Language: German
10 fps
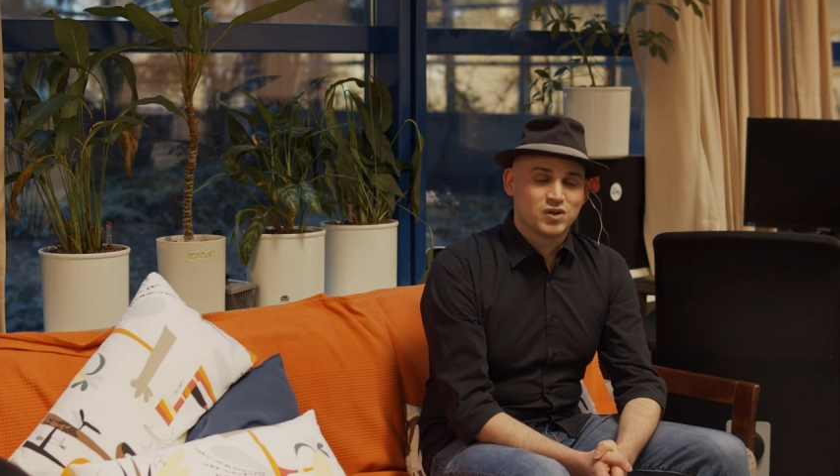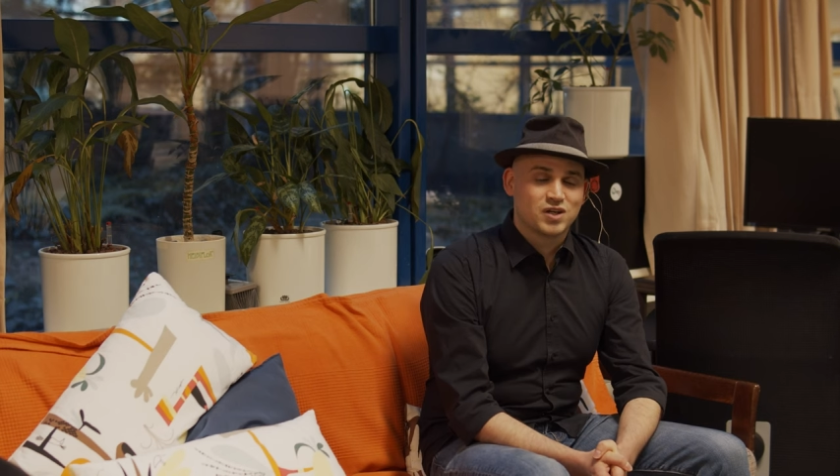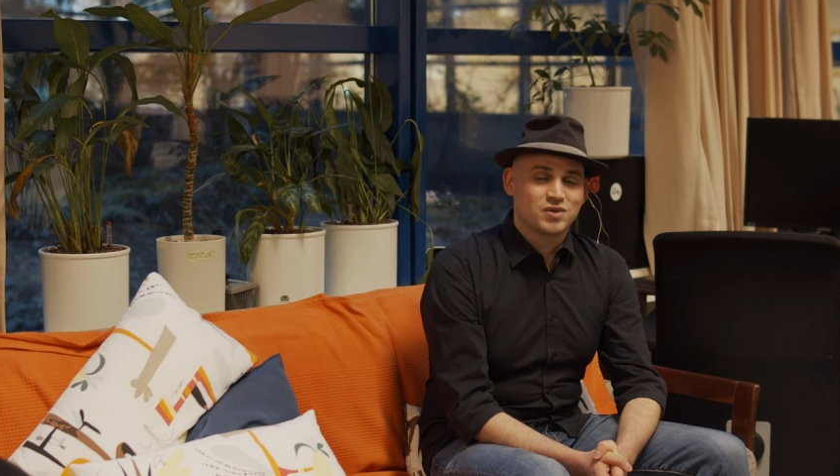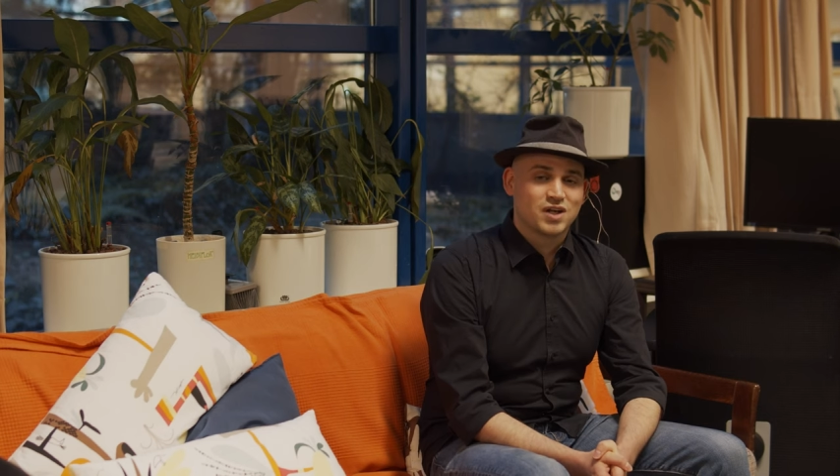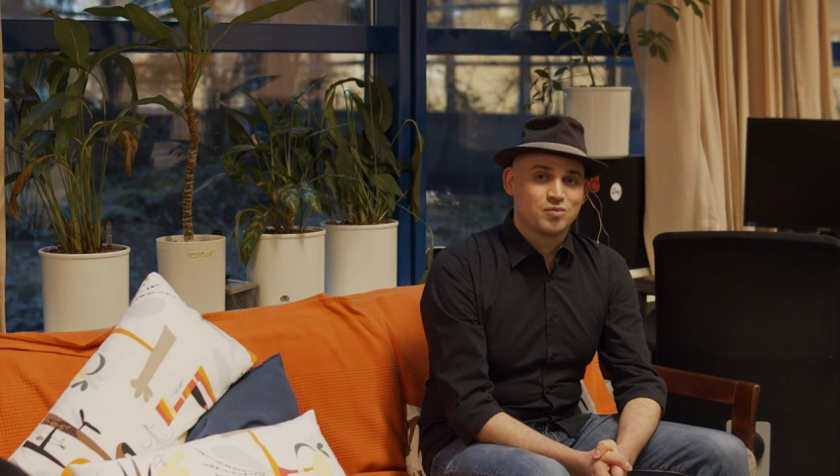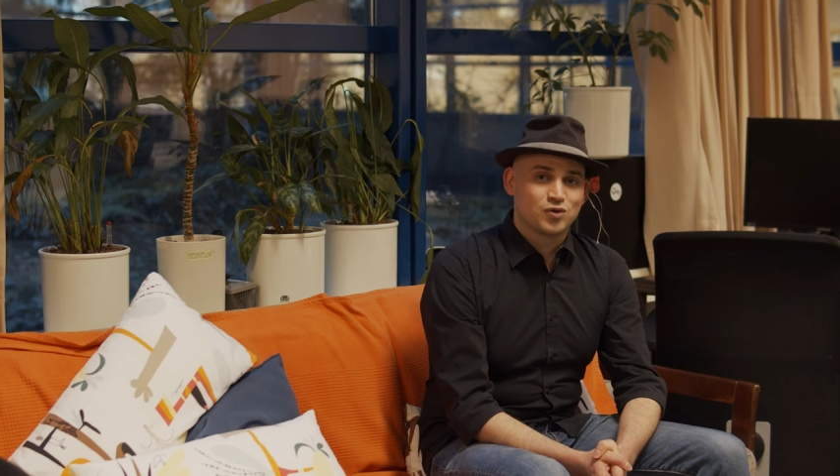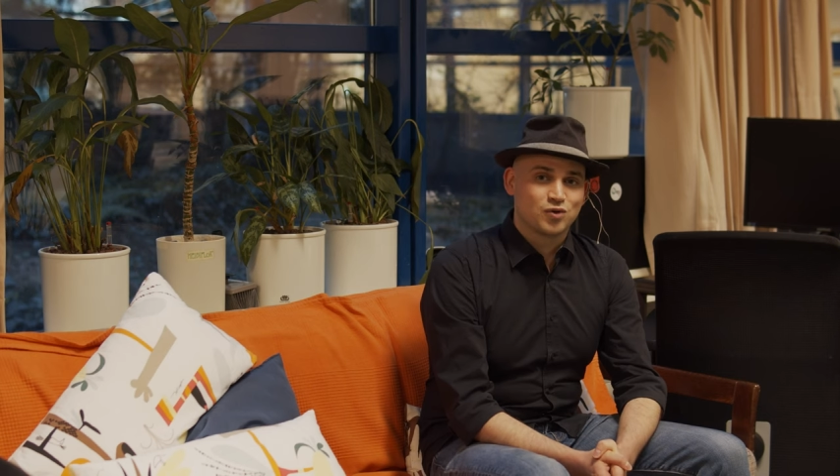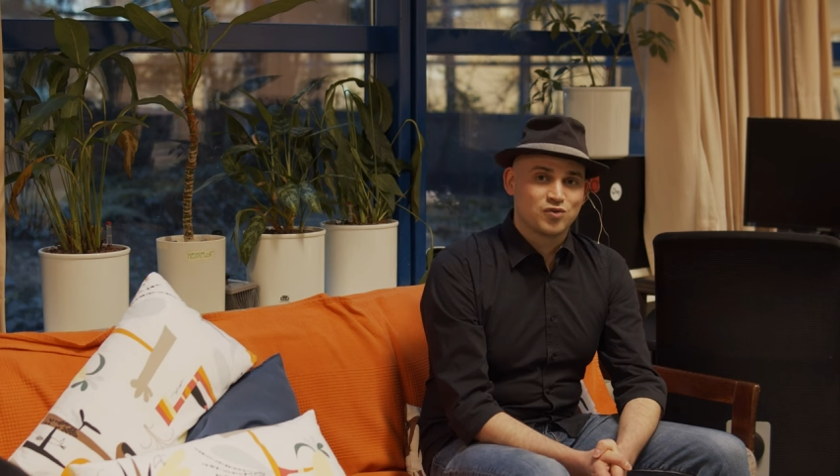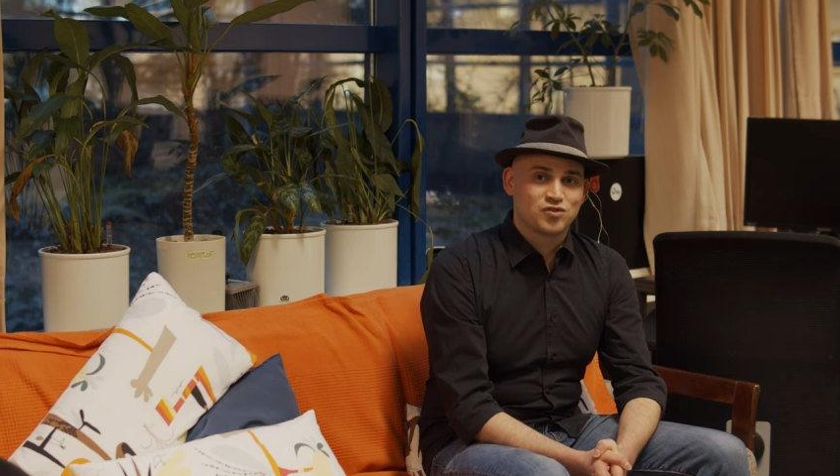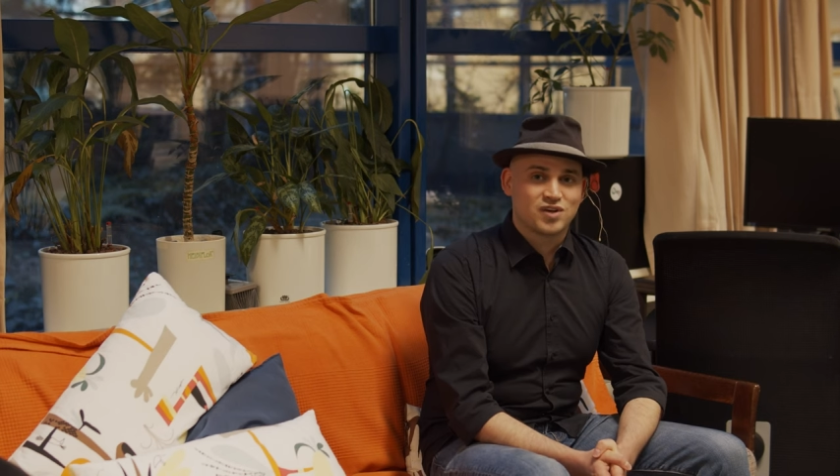mit imminenten
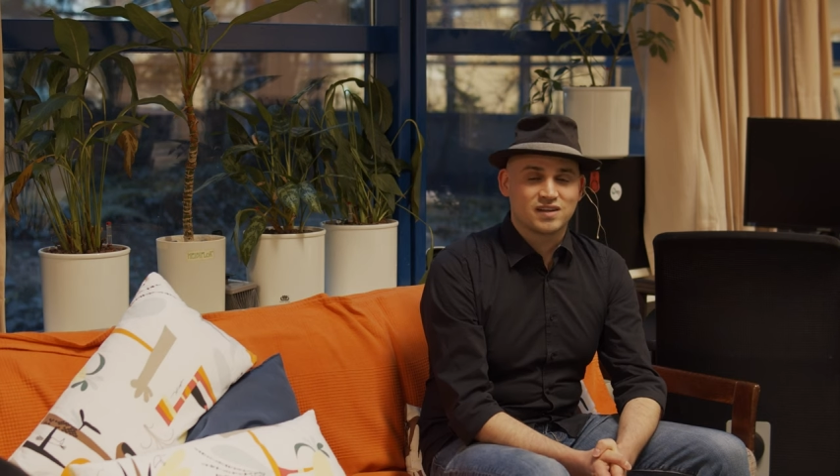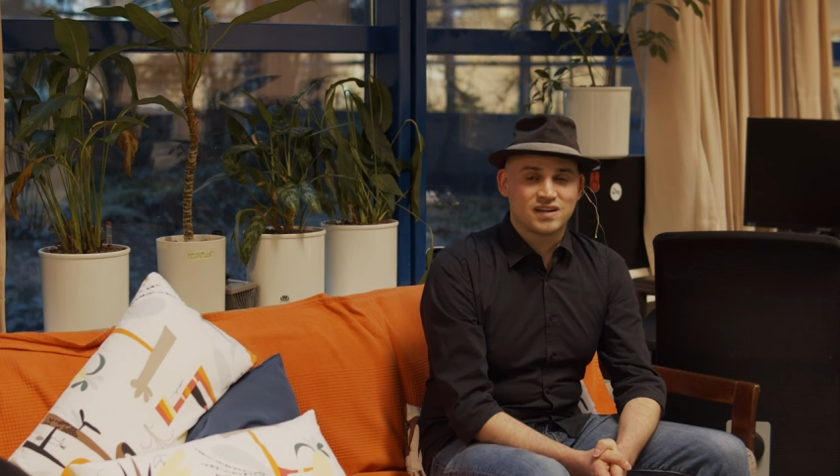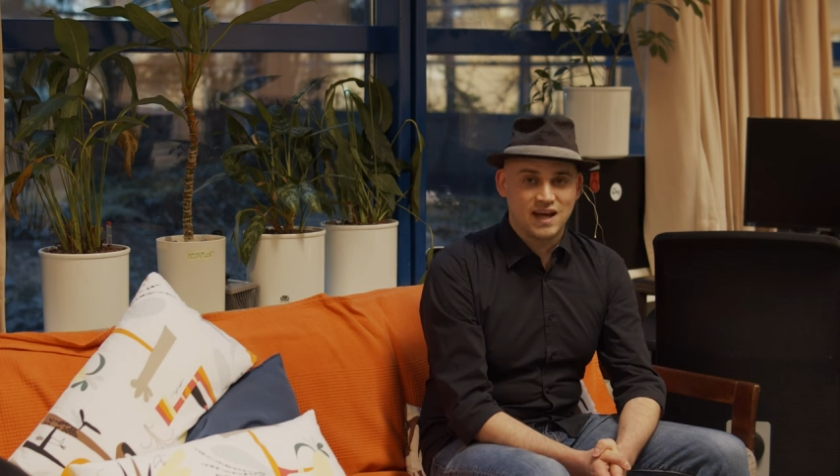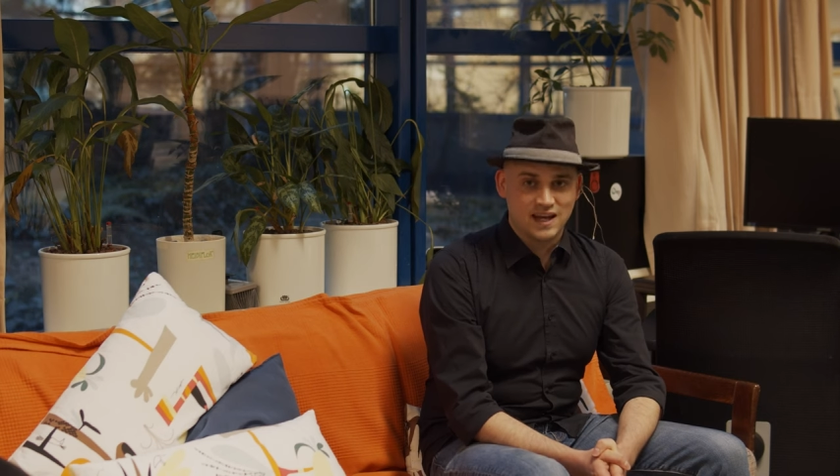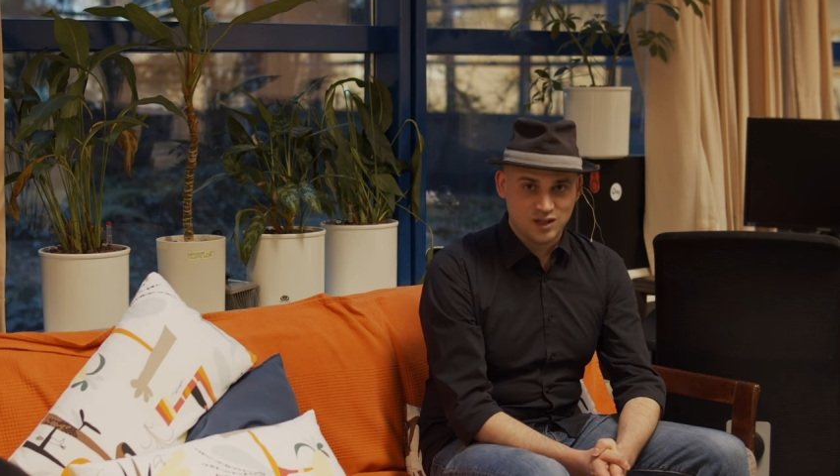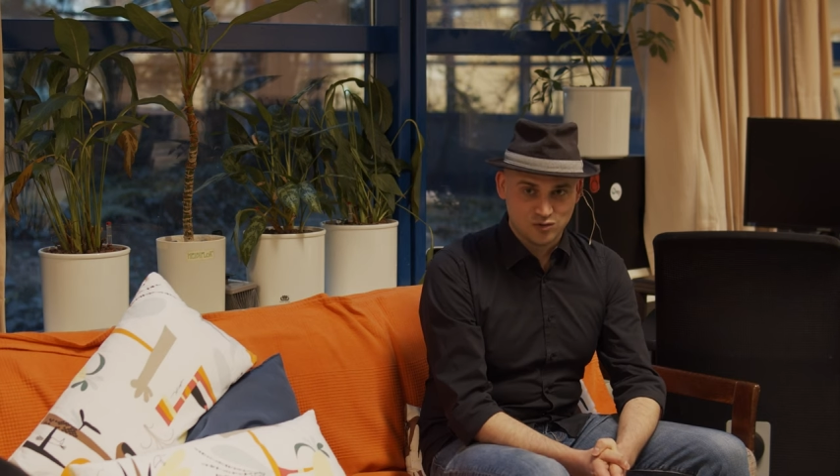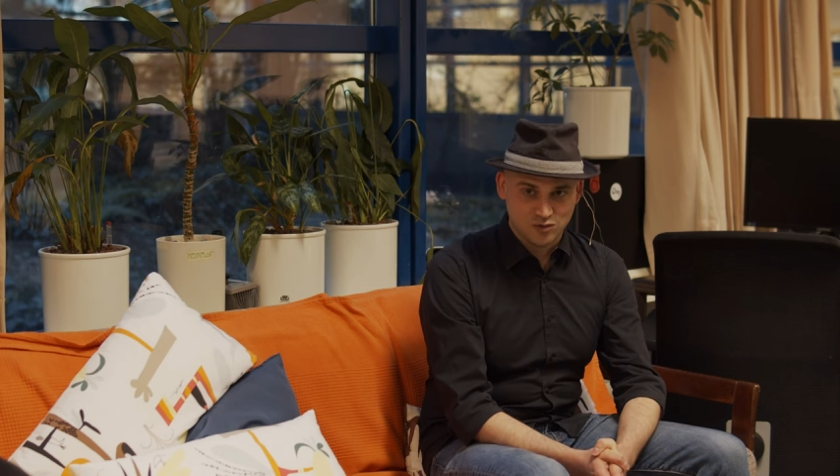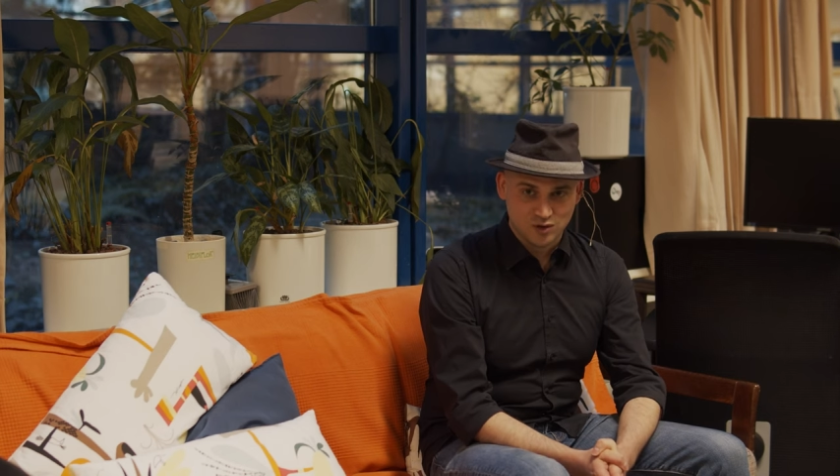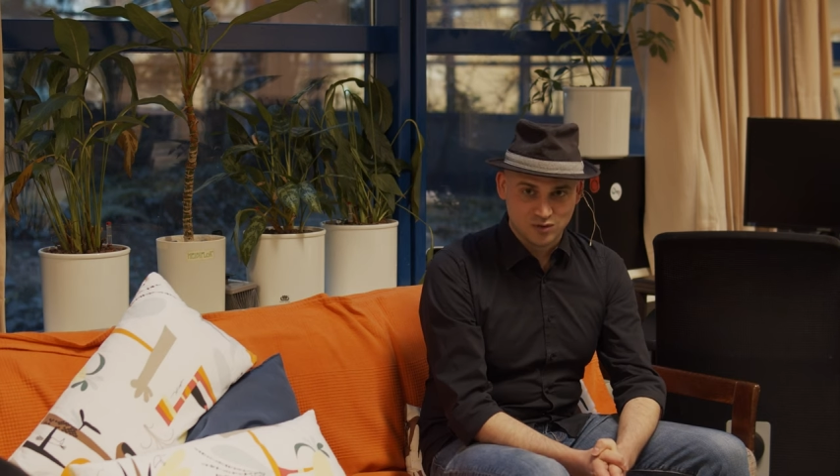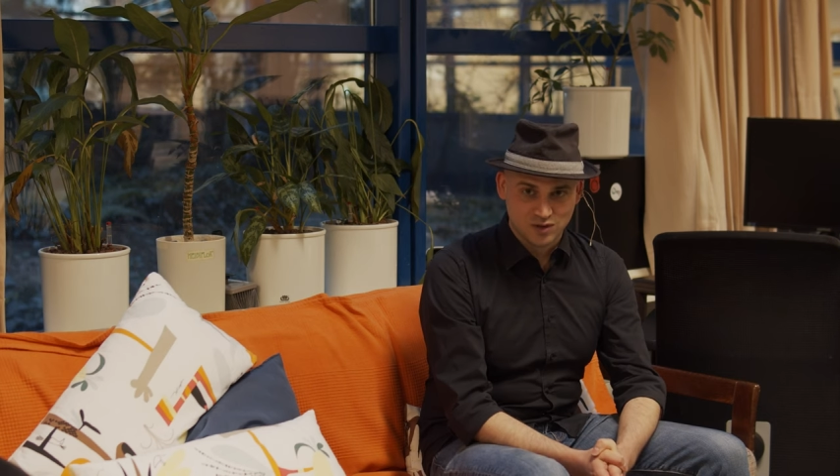Prüfungscharakter
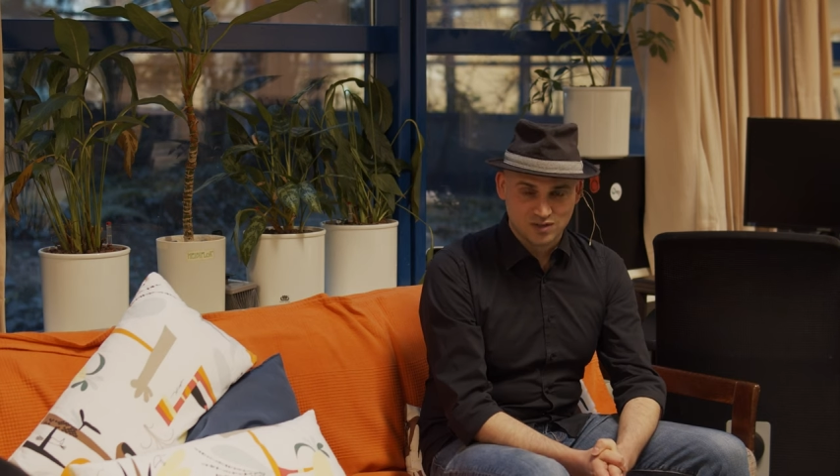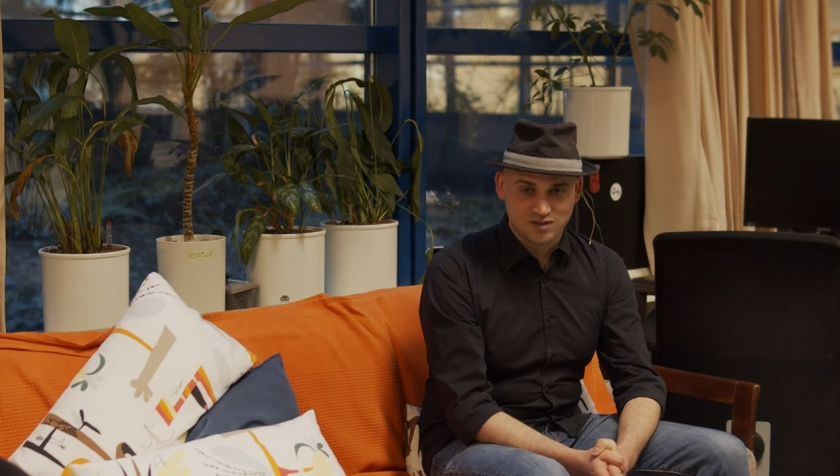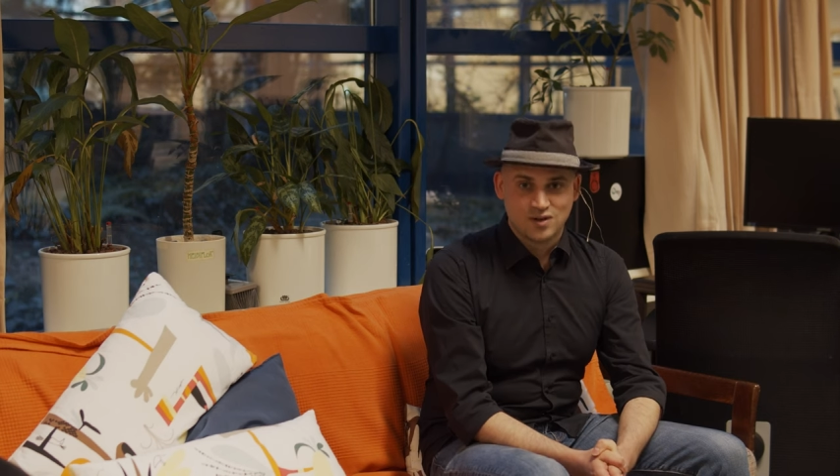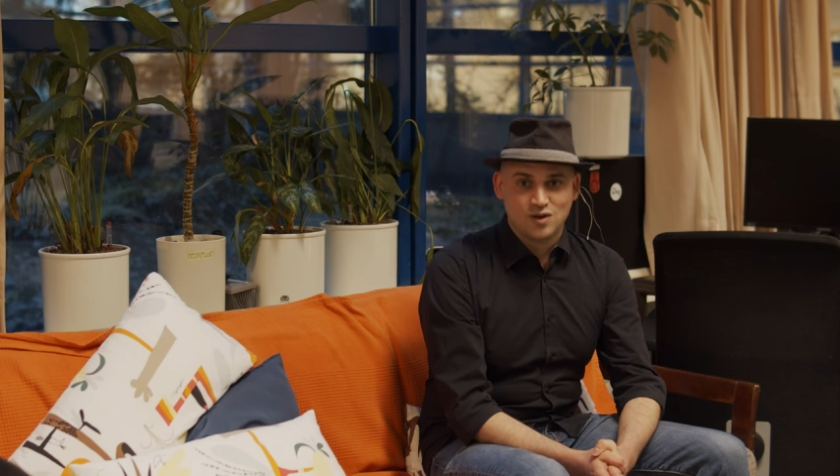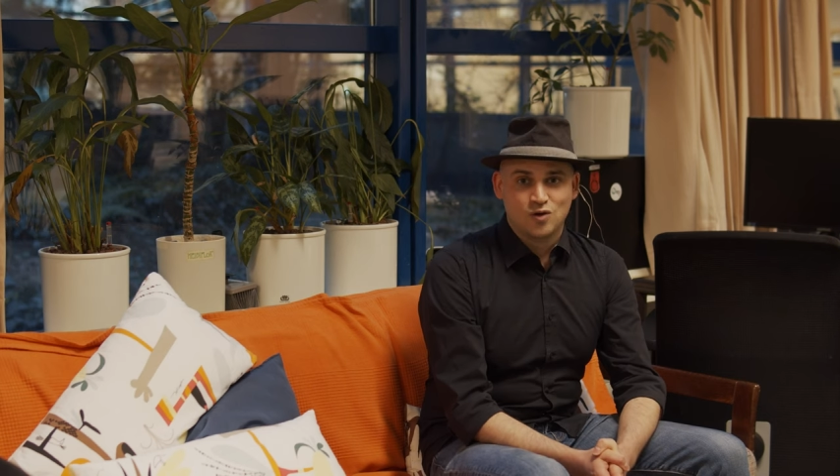eingeführt wird